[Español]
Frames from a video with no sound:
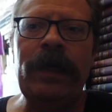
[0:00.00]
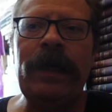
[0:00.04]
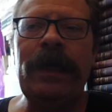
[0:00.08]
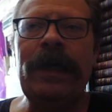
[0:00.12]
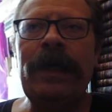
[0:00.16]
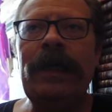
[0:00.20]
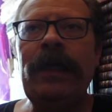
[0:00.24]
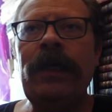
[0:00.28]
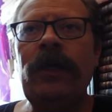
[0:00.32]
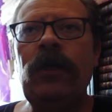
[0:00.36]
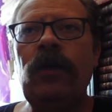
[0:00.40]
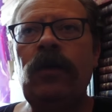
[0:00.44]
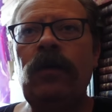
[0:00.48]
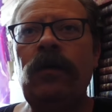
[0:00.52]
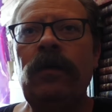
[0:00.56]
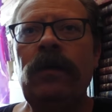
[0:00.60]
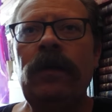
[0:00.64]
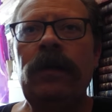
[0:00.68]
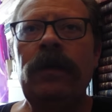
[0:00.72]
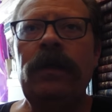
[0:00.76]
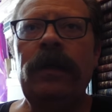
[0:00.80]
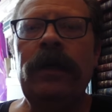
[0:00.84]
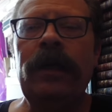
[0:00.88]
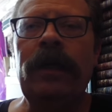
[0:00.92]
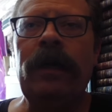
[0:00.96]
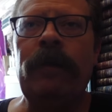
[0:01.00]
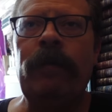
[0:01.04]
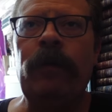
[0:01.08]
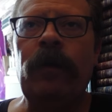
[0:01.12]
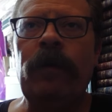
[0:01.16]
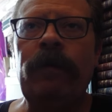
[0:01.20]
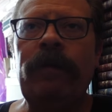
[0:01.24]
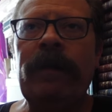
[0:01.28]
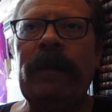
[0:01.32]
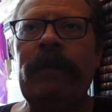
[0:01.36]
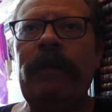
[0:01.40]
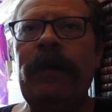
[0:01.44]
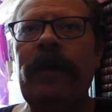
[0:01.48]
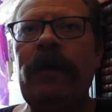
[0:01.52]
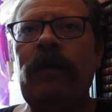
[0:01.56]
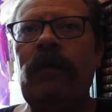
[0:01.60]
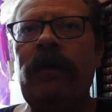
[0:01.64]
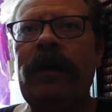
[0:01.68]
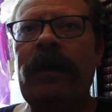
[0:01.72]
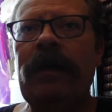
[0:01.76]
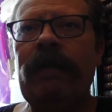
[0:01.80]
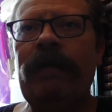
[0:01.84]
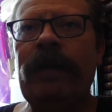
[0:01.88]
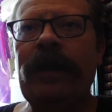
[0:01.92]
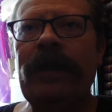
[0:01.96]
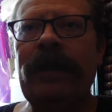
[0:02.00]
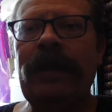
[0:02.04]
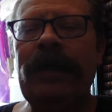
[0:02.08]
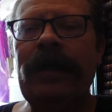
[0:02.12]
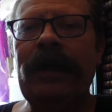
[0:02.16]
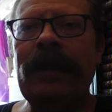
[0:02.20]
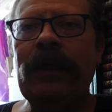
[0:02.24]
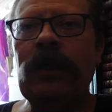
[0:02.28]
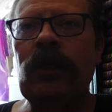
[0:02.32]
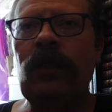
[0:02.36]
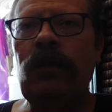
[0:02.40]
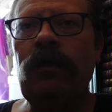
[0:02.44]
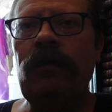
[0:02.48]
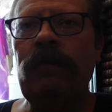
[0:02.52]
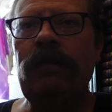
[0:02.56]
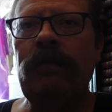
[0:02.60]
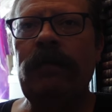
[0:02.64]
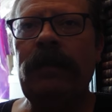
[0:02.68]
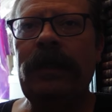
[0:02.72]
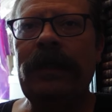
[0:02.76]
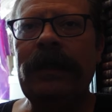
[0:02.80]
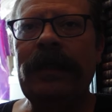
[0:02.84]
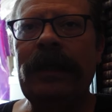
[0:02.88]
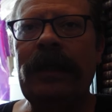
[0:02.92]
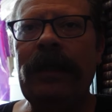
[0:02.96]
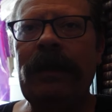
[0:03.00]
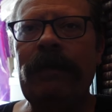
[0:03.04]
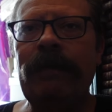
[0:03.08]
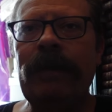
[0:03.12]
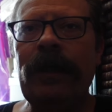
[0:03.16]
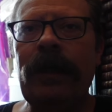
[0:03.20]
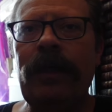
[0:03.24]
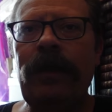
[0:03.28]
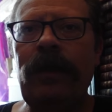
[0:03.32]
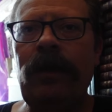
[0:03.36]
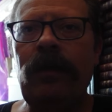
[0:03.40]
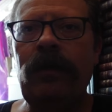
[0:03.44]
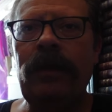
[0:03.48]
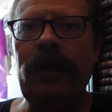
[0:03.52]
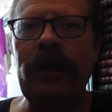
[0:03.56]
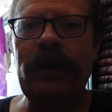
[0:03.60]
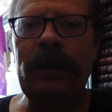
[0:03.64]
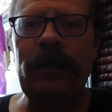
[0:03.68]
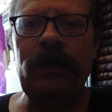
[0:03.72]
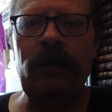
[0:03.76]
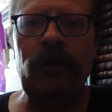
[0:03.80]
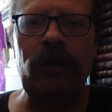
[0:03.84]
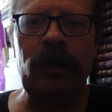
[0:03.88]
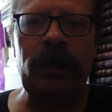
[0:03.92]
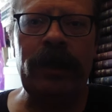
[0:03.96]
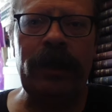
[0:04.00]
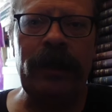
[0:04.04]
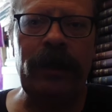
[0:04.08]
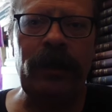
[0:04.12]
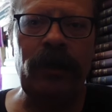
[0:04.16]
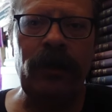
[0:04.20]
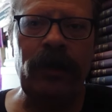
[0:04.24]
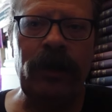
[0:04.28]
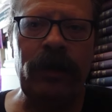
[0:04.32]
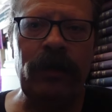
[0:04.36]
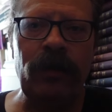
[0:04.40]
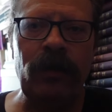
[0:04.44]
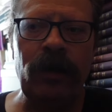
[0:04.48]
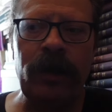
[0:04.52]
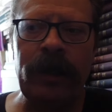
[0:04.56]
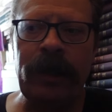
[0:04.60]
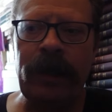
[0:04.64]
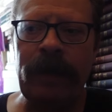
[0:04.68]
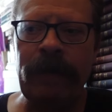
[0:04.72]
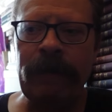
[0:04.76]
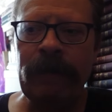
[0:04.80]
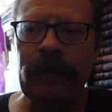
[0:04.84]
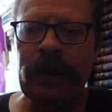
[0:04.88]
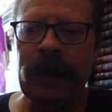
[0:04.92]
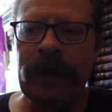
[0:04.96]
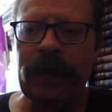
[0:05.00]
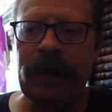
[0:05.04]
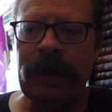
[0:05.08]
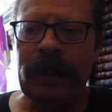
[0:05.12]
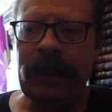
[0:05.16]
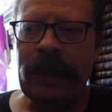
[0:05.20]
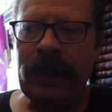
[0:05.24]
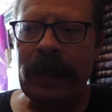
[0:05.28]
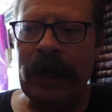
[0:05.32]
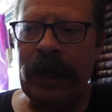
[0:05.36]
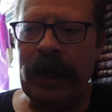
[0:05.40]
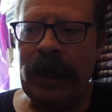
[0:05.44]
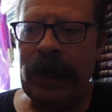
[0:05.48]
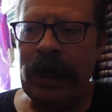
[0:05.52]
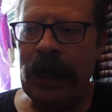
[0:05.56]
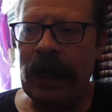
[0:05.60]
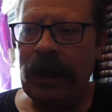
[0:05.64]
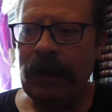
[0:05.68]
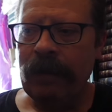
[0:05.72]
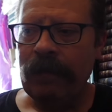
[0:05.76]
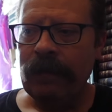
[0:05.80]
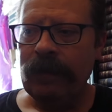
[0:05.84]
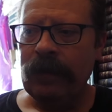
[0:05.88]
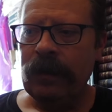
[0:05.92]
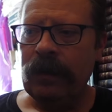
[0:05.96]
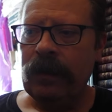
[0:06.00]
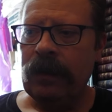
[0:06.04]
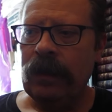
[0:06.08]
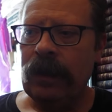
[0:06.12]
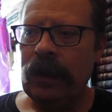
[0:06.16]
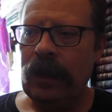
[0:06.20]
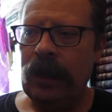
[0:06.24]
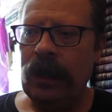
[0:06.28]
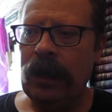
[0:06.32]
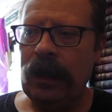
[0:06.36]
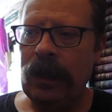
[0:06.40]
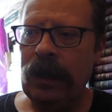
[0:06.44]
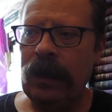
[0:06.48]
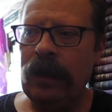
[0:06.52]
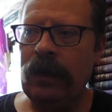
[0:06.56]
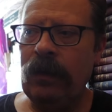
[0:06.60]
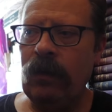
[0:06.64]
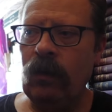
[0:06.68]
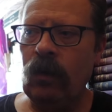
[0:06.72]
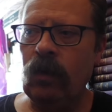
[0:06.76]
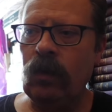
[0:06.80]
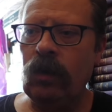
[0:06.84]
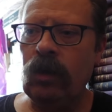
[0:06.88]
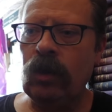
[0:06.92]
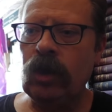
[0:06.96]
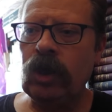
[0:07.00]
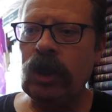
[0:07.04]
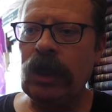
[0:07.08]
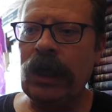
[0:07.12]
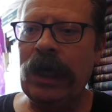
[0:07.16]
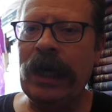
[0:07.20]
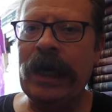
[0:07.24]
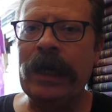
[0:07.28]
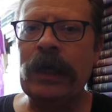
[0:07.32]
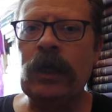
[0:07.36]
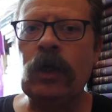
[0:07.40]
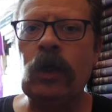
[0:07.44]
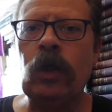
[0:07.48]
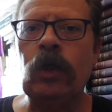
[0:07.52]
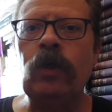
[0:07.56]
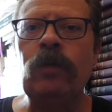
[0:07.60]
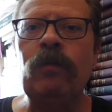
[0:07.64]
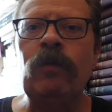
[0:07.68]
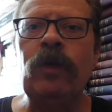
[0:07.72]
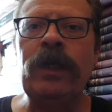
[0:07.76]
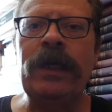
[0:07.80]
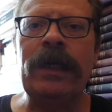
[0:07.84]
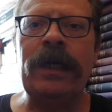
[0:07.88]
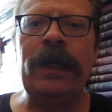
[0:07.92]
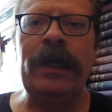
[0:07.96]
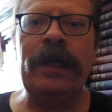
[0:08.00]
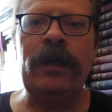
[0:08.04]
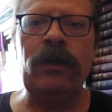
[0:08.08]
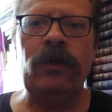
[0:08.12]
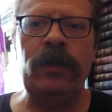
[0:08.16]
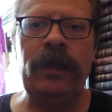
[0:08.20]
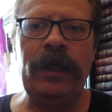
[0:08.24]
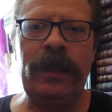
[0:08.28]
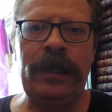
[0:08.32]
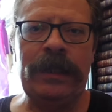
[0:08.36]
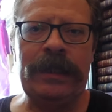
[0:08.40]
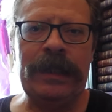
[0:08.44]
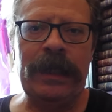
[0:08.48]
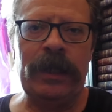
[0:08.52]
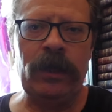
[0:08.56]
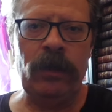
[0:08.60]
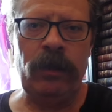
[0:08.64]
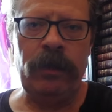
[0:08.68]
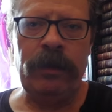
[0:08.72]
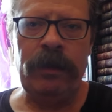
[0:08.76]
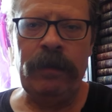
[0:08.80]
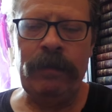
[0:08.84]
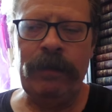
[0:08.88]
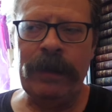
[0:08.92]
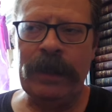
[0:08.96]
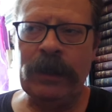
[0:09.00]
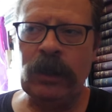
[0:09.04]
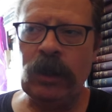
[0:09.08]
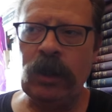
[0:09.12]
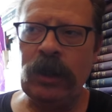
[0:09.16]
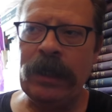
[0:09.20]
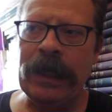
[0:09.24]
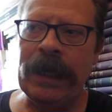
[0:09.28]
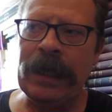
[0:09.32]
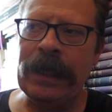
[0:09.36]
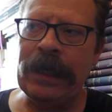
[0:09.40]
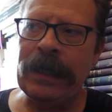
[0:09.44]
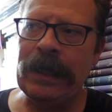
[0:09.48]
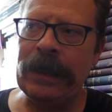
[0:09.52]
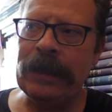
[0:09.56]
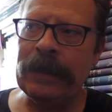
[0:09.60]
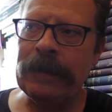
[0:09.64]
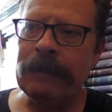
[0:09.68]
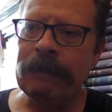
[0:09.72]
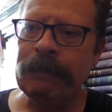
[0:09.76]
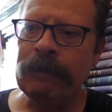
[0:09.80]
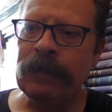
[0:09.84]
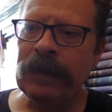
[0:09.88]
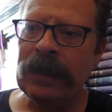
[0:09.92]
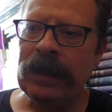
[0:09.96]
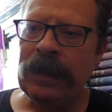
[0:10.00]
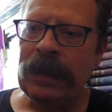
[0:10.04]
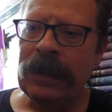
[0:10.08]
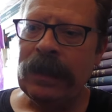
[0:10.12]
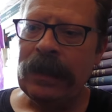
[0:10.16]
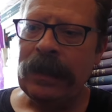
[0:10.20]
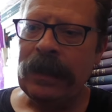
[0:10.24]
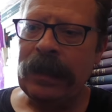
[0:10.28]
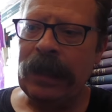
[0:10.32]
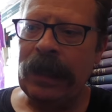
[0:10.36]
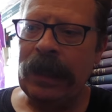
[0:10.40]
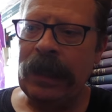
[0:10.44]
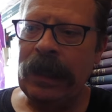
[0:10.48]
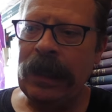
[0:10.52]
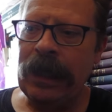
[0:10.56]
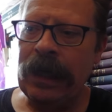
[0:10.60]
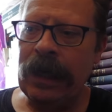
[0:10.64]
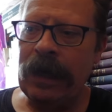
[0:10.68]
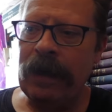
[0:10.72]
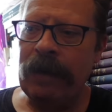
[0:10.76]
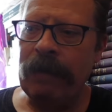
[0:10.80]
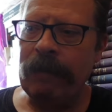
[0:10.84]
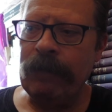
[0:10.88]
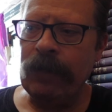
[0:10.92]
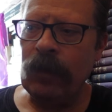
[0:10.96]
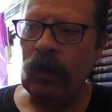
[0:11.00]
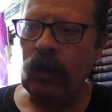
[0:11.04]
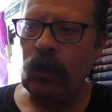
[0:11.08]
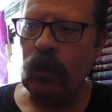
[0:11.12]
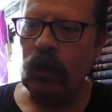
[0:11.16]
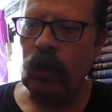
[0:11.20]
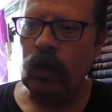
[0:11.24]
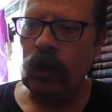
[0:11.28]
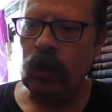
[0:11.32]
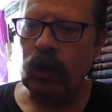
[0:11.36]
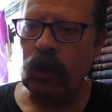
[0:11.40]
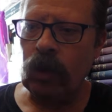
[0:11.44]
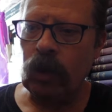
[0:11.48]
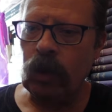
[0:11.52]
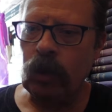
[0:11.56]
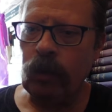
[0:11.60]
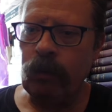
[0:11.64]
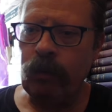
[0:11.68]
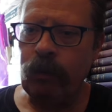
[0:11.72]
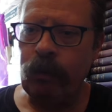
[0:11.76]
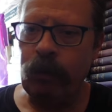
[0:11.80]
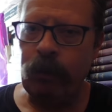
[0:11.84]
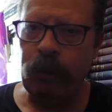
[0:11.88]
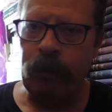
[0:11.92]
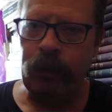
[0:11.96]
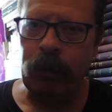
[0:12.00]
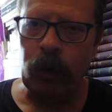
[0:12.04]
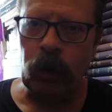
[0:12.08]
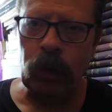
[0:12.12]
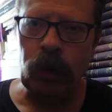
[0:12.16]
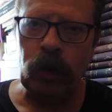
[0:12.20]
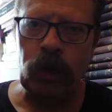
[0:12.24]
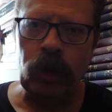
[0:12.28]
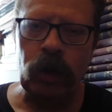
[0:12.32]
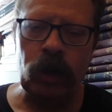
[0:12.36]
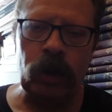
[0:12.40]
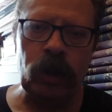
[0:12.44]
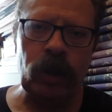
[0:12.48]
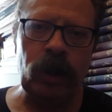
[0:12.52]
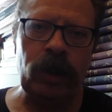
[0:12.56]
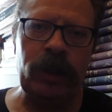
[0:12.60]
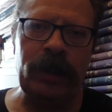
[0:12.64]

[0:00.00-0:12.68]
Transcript: del Anillo, la propia película de Peter Jackson, esa adaptación del Señor de los Anillos de Tolkien, tenía eh, unos arcos muy claros de desarrollo de personajes, tenía unos puntos